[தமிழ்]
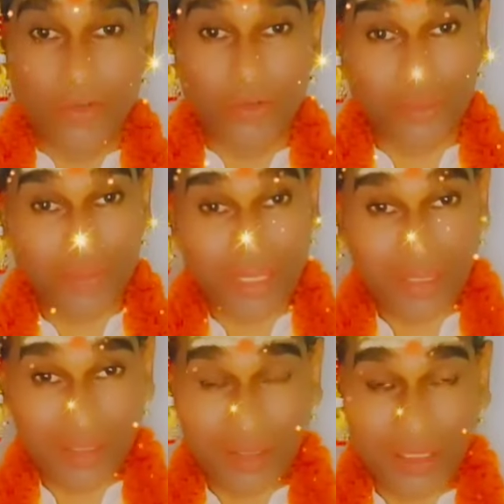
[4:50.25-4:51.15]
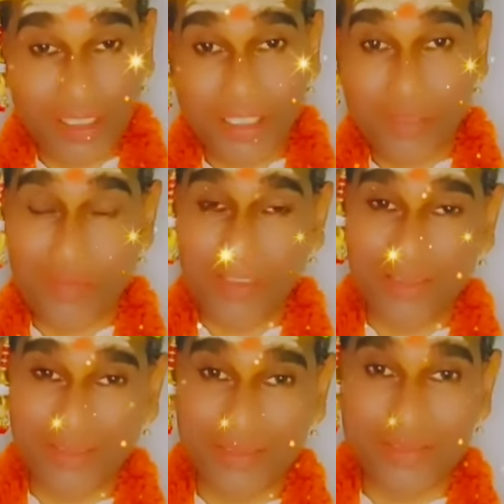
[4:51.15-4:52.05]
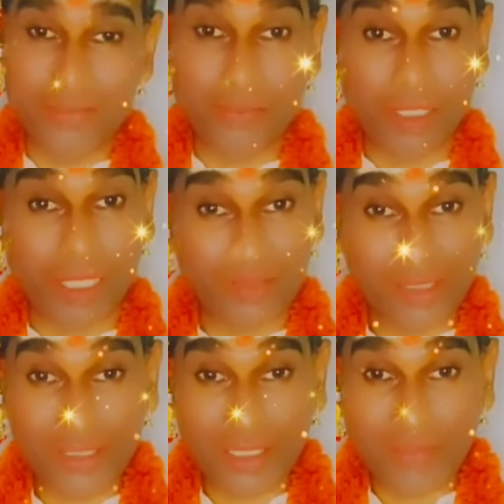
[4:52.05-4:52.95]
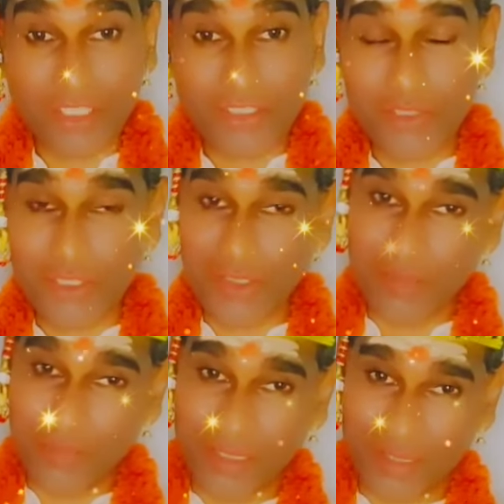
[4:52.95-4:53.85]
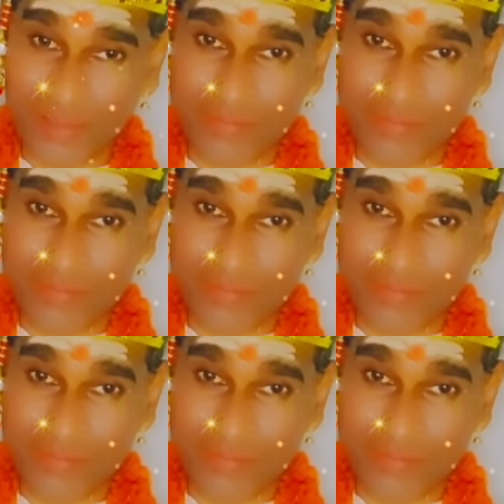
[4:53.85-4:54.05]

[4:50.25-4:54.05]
உண்மையில் இந்த ஞானமானது பார்வதி தேவிக்கும் சொந்தமல்ல